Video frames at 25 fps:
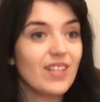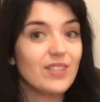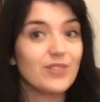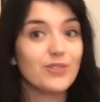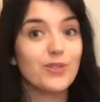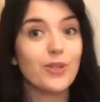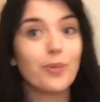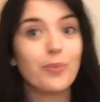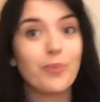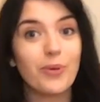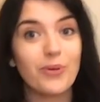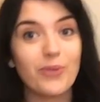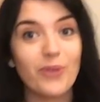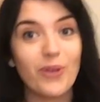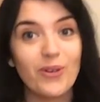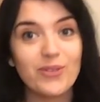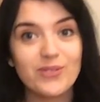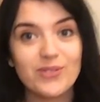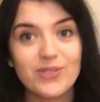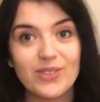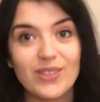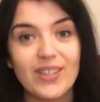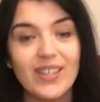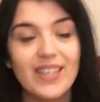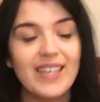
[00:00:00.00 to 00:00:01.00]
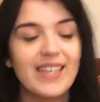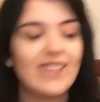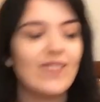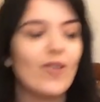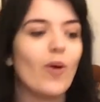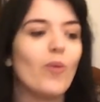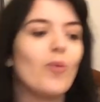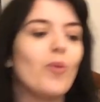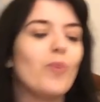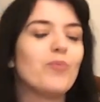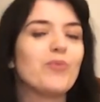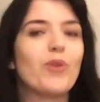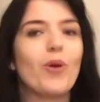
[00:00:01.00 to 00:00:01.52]
surprenante, mais
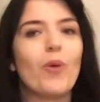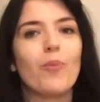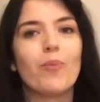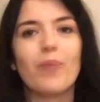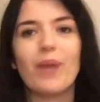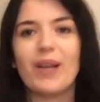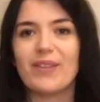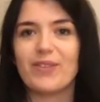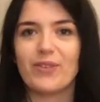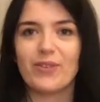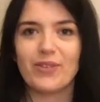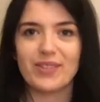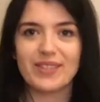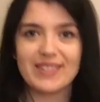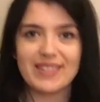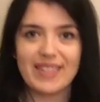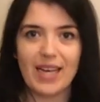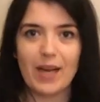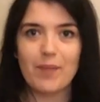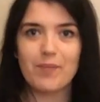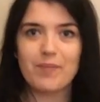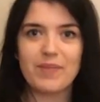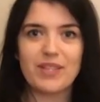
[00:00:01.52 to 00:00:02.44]
en même temps pas tant que ça,